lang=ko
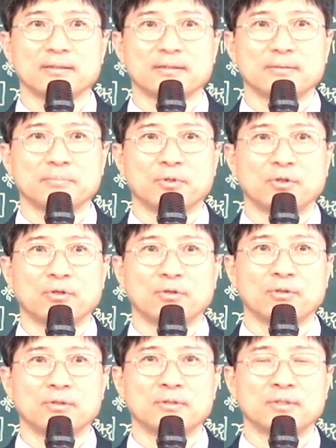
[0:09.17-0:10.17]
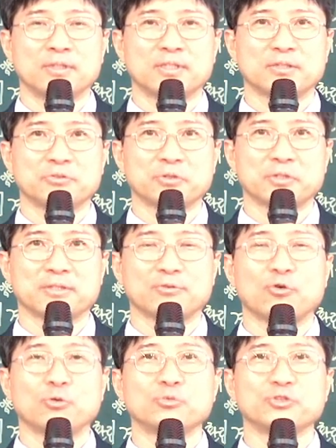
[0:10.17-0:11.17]
뭐 러시아 쪽에서는
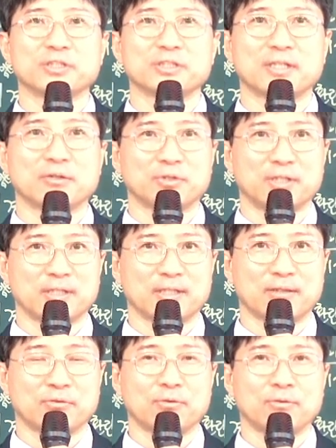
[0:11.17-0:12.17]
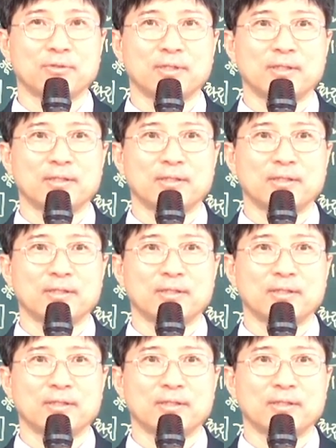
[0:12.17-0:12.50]
고무적이라고 얘기하고